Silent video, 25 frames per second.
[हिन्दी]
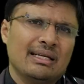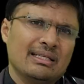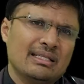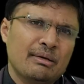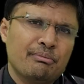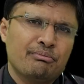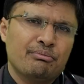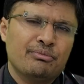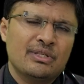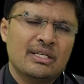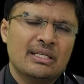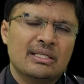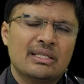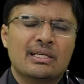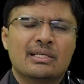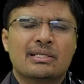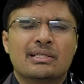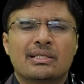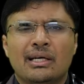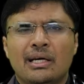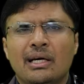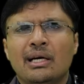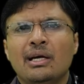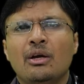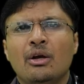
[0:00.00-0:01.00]
सबसे
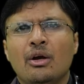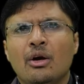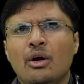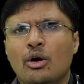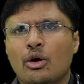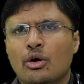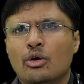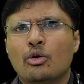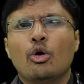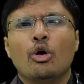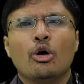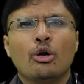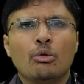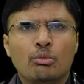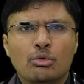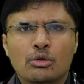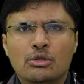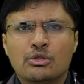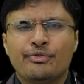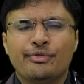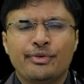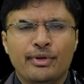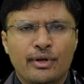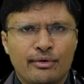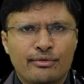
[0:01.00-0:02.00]
सस्ता और
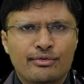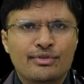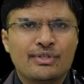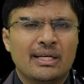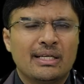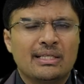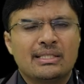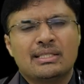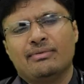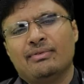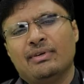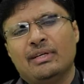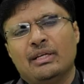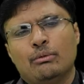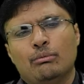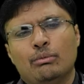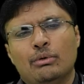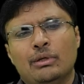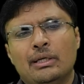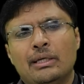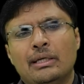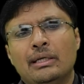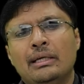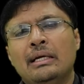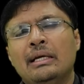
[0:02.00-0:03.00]
ऑलमोस्ट फ्री ऑफ चार्ज
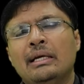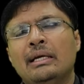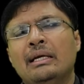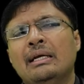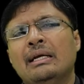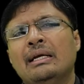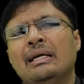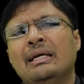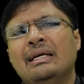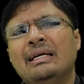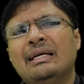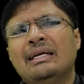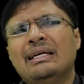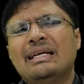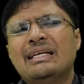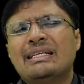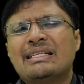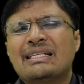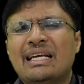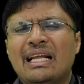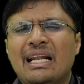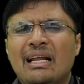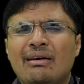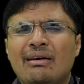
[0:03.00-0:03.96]
अवेलेबल है इसके